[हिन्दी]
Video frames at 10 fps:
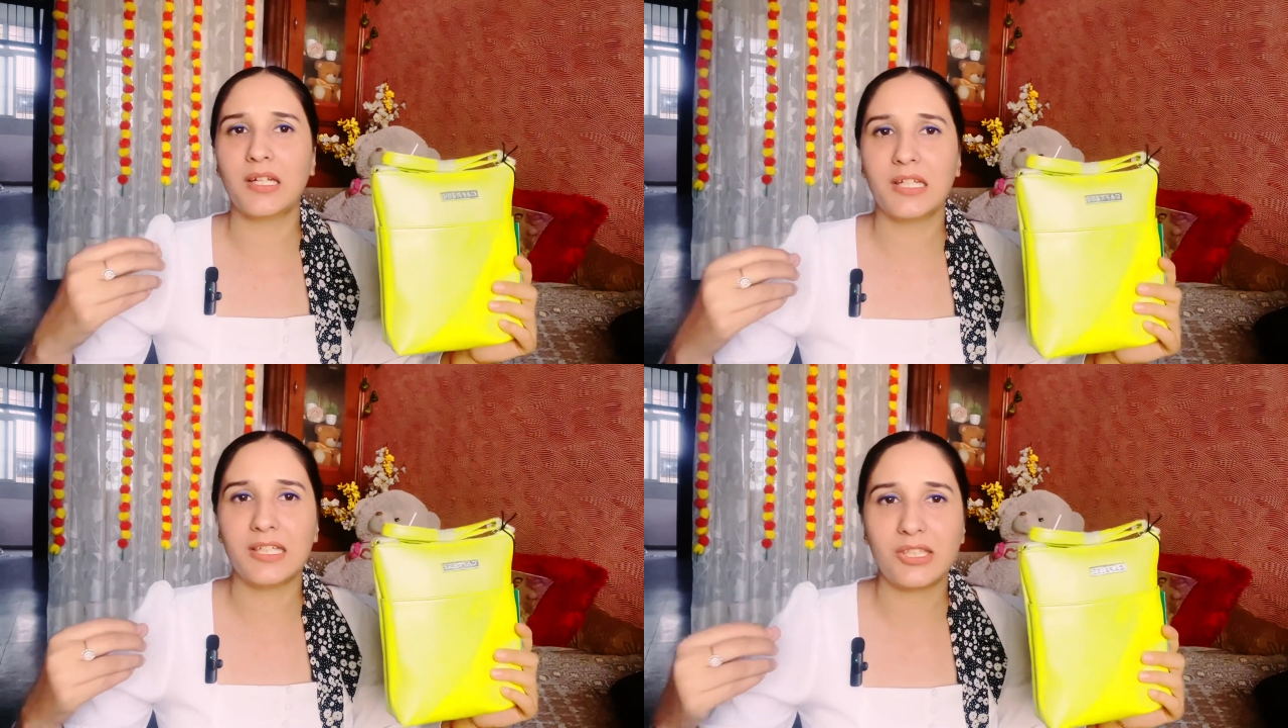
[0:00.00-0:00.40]

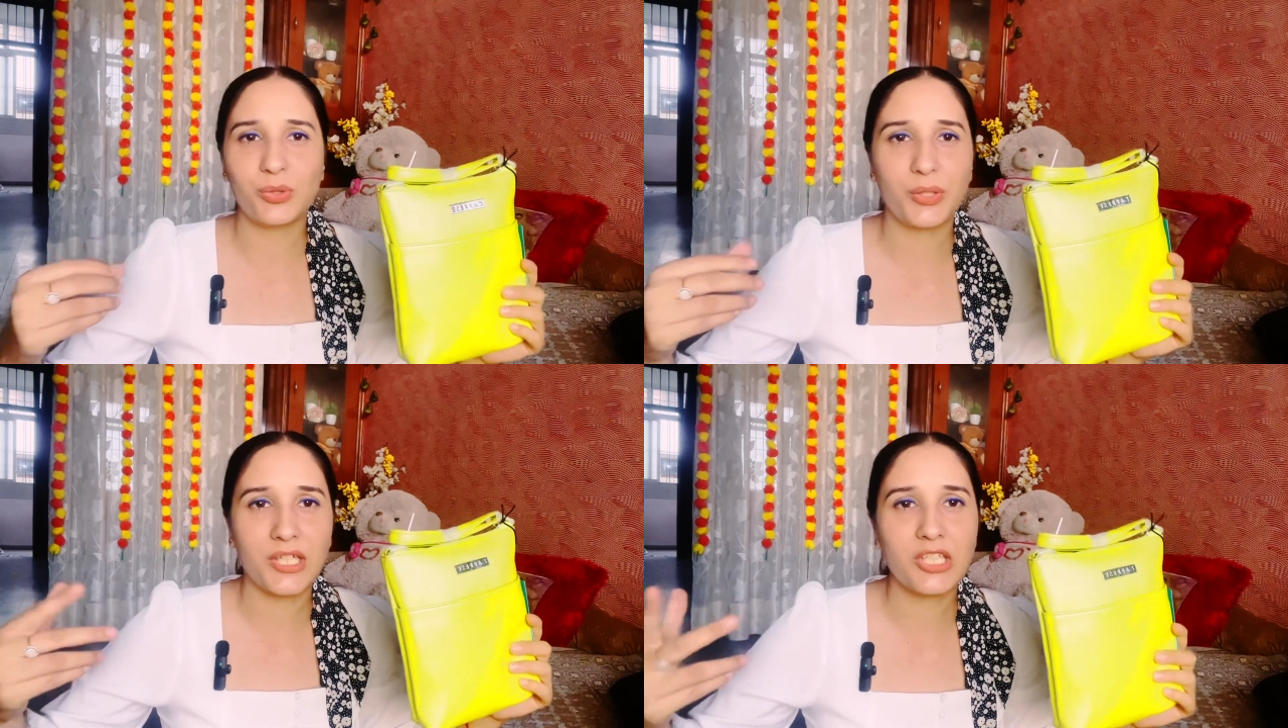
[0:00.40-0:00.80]
ले लेती
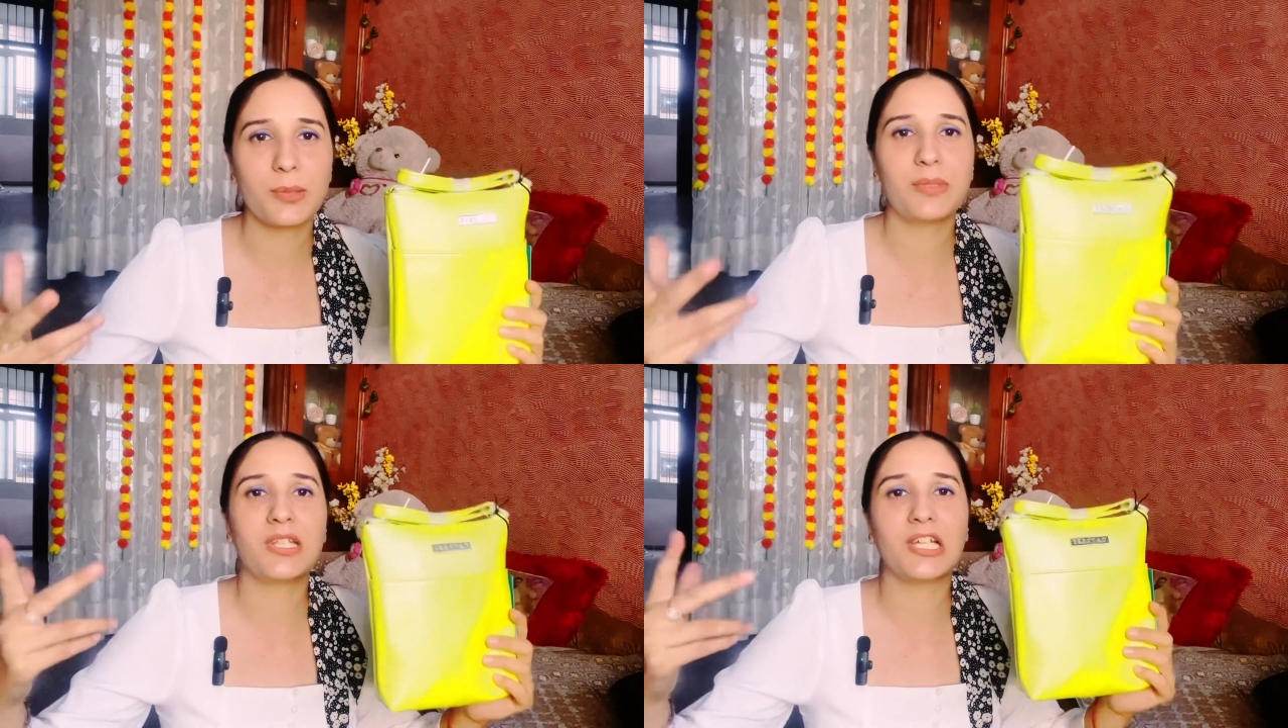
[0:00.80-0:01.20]
हूँ एक
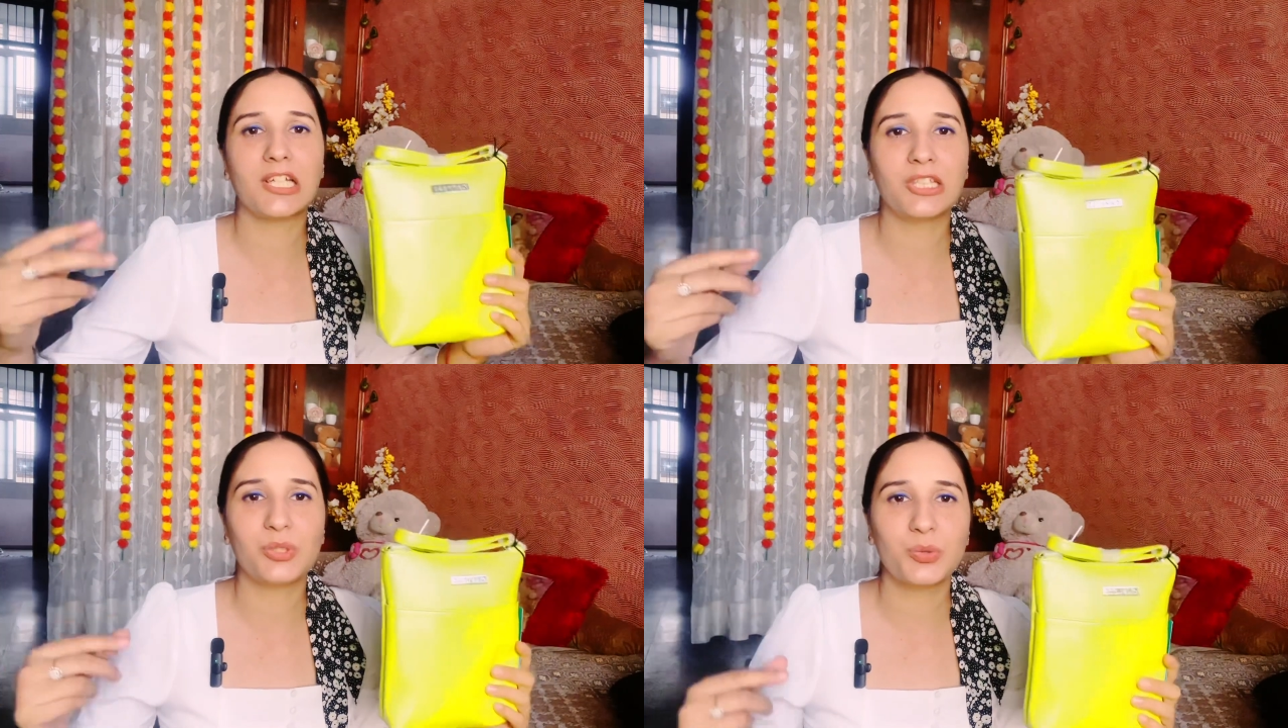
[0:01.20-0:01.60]
ये भी देख
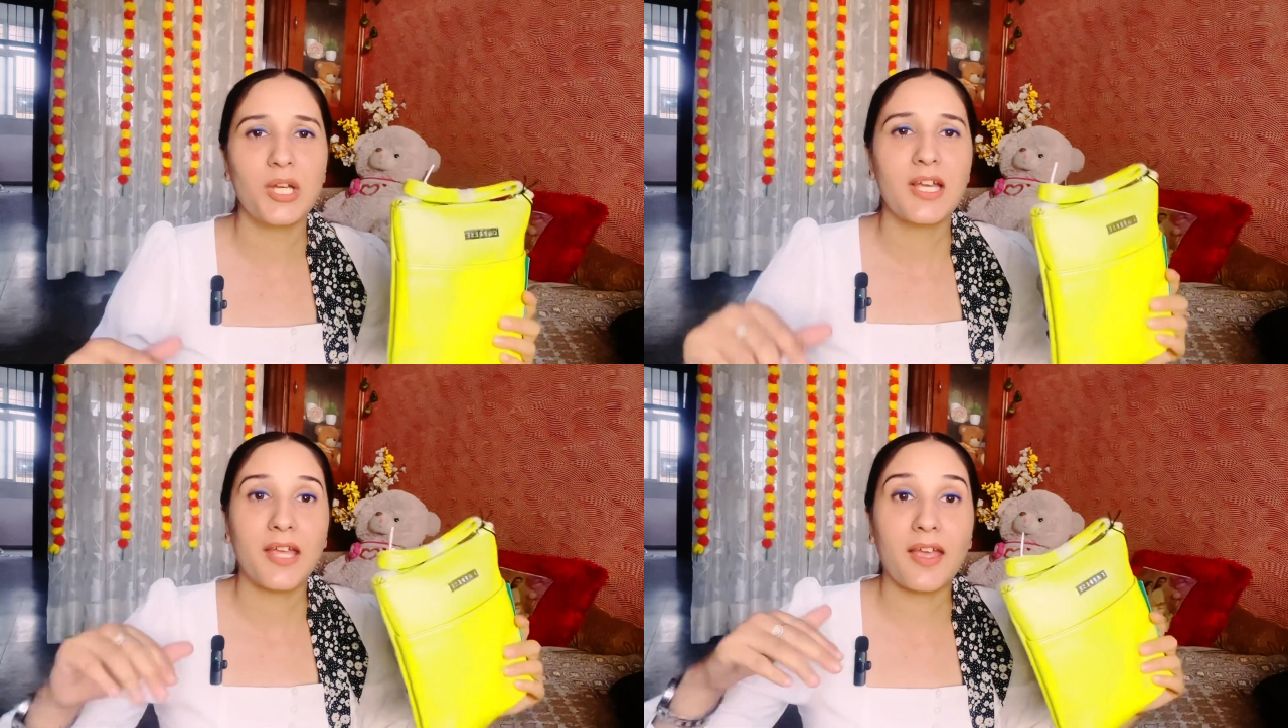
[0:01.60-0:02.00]
लेती हूँ
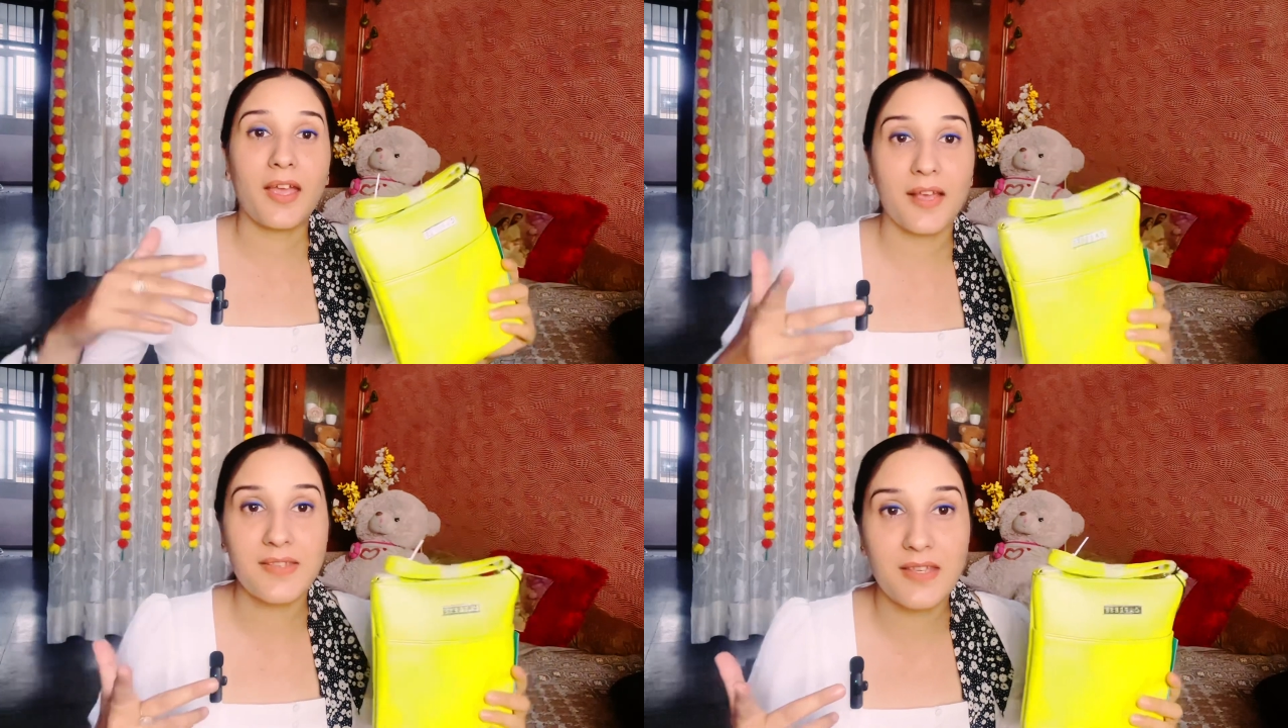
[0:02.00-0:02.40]
कि
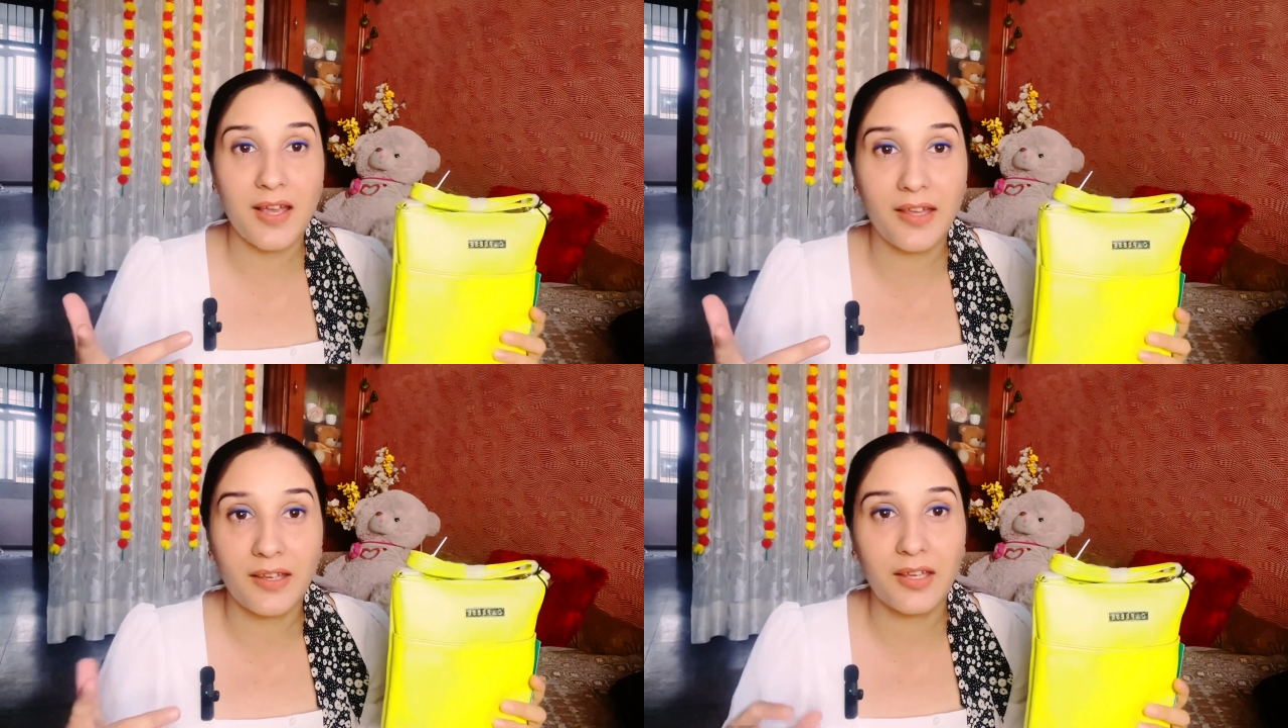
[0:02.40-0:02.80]
कैसे
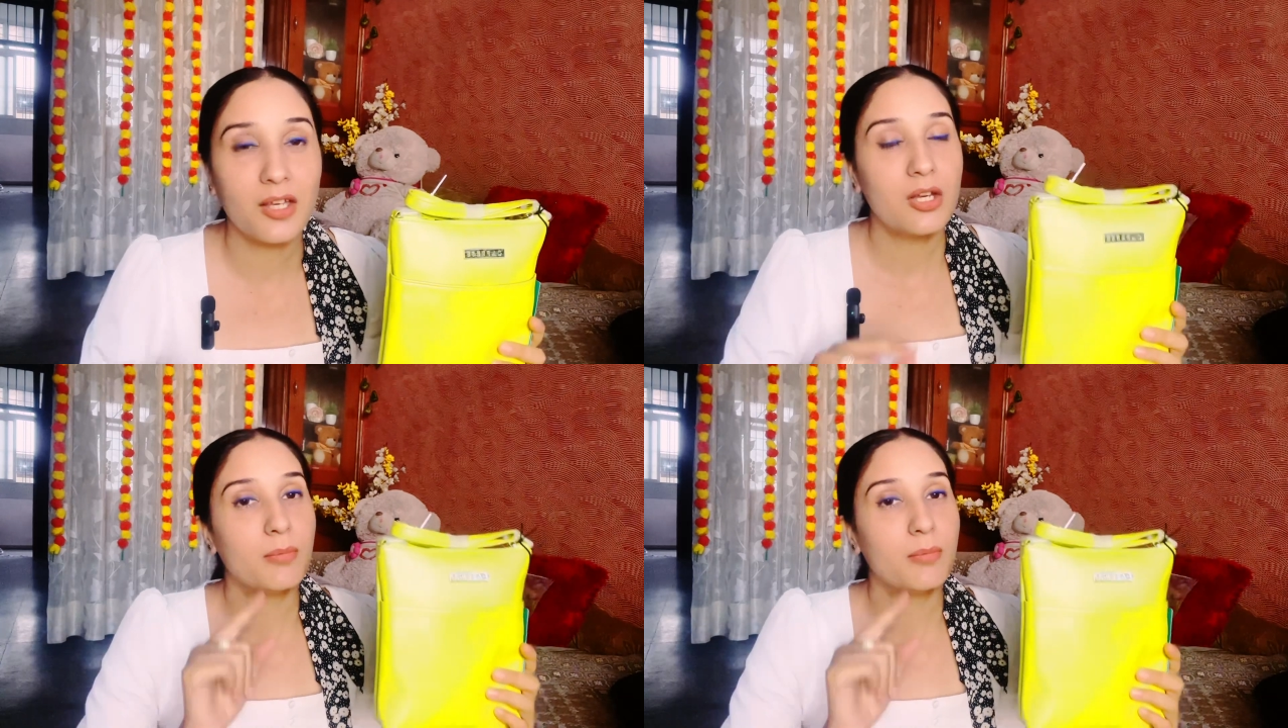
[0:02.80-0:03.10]
आएंगे